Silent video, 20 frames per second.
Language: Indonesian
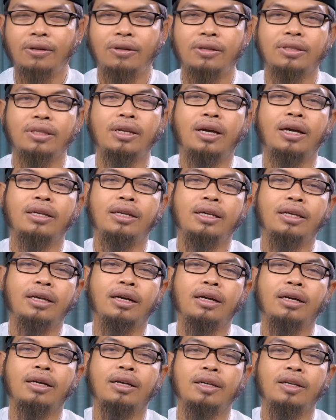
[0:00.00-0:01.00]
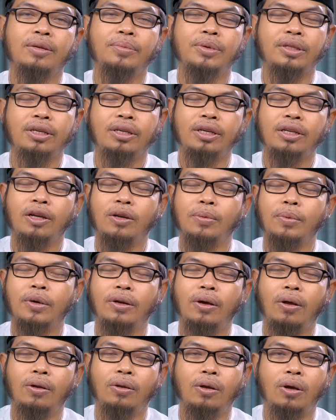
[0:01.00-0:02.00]
Allah tidak ada yang lebih tinggi
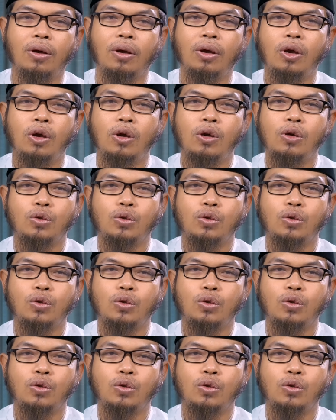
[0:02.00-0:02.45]
daripada Allah